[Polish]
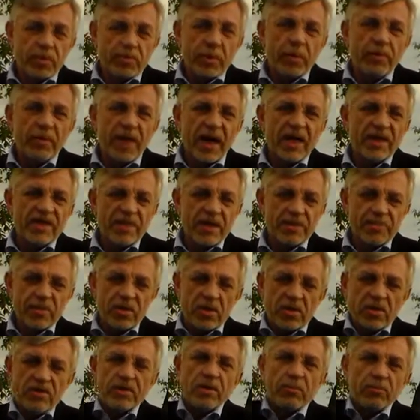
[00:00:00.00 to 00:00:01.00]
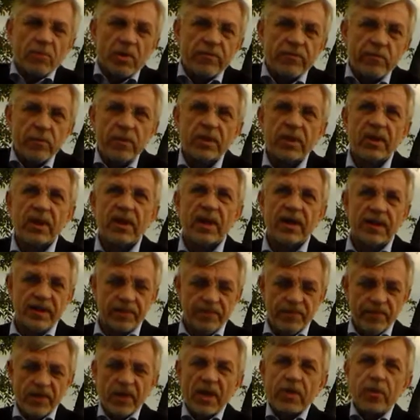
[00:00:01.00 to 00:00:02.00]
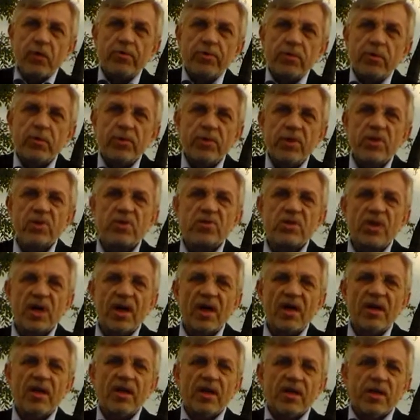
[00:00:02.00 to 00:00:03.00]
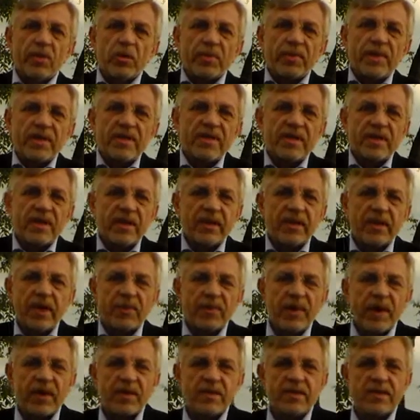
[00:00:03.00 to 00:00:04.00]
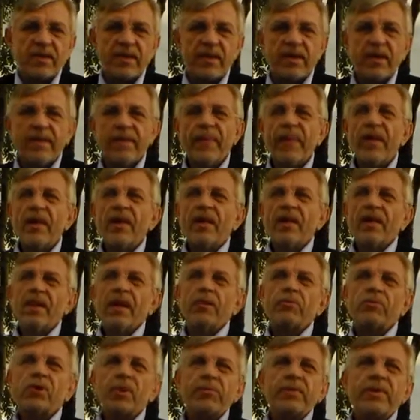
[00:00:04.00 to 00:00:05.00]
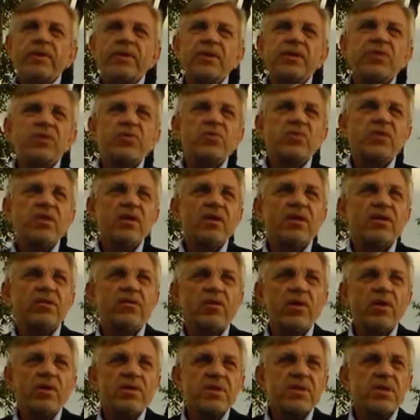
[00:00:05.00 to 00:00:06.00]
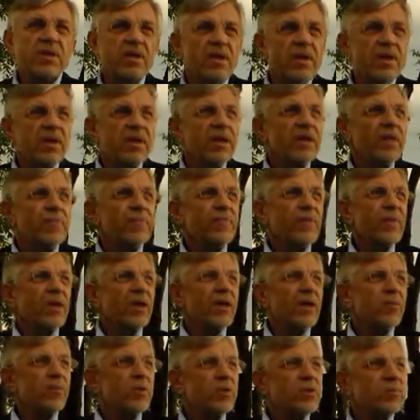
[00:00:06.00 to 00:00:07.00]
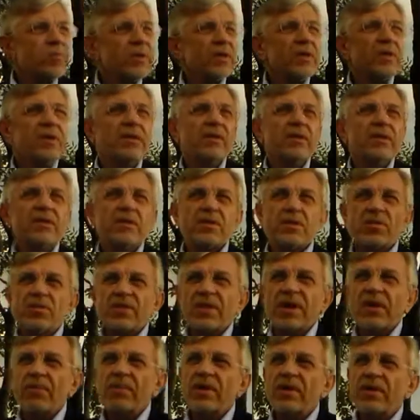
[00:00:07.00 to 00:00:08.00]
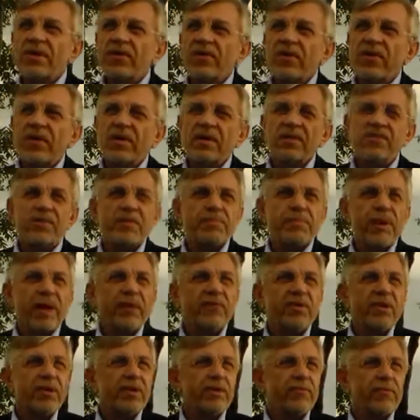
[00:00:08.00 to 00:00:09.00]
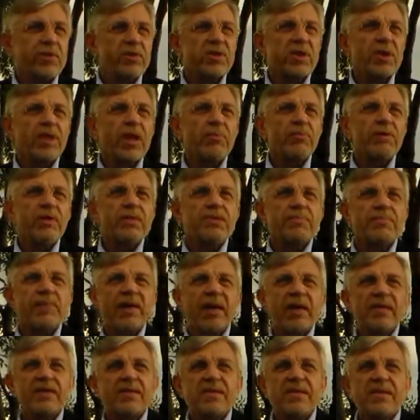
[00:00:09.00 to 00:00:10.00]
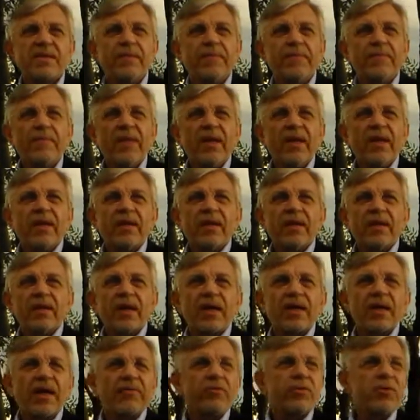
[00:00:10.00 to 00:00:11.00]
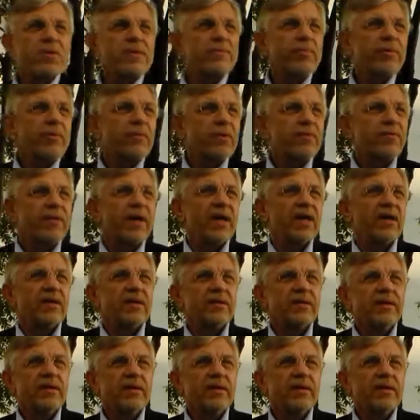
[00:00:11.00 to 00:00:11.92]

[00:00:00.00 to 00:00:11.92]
po pracę przychodzą do wójta, do burmistrza, do prezydenta miasta. Ja muszę powiedzieć, że w Gostyninie myśmy e, coś tam w, w sprawie tworzenia miejsc pracy nie tak dawno zbudowali.